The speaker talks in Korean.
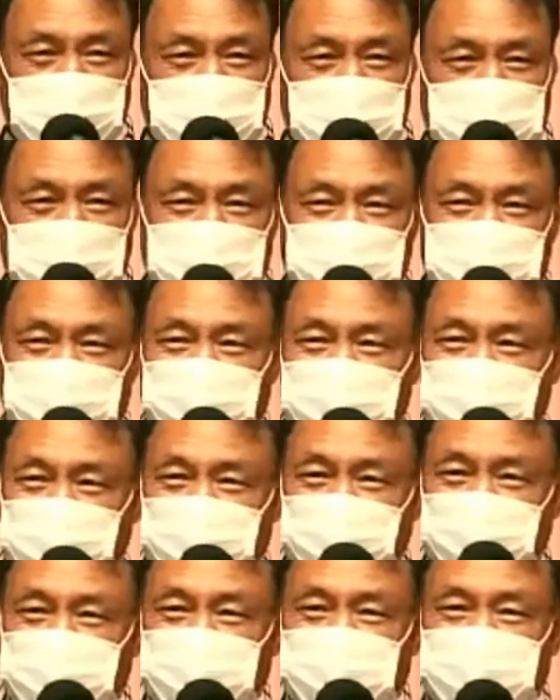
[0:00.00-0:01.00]
하시고 뭐
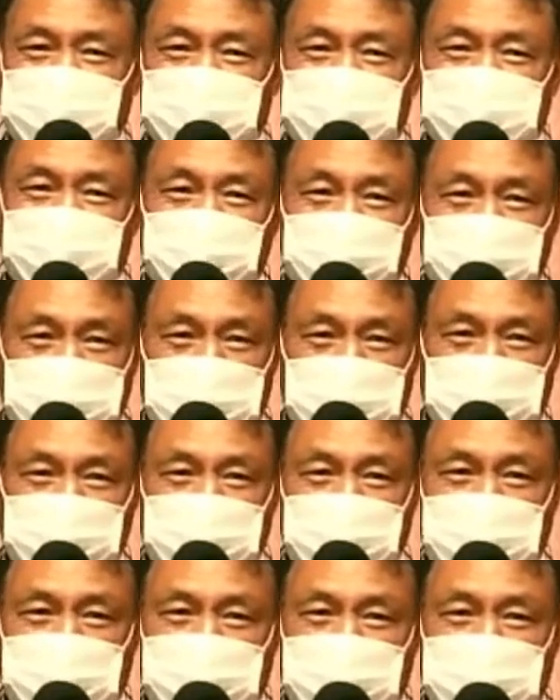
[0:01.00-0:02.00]
돈
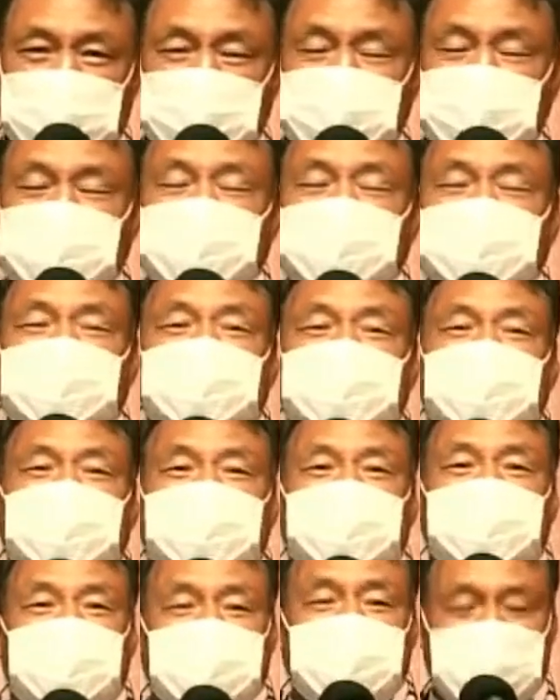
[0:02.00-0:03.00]
때문에
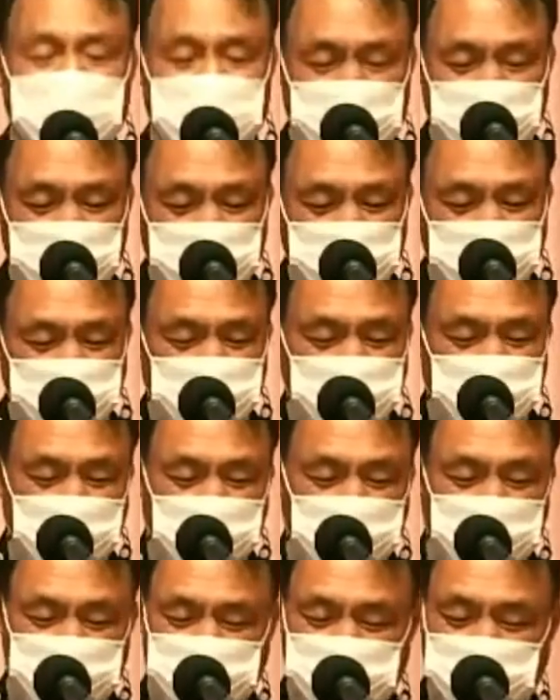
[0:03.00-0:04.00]
이렇게
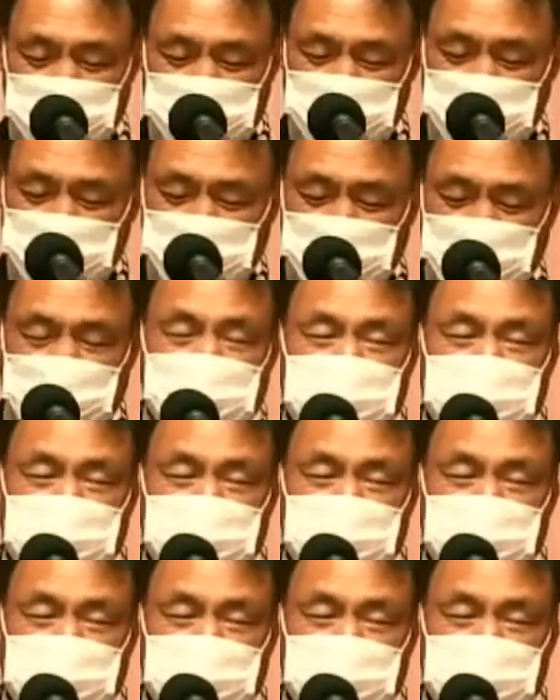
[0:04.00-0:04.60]
하시고사는데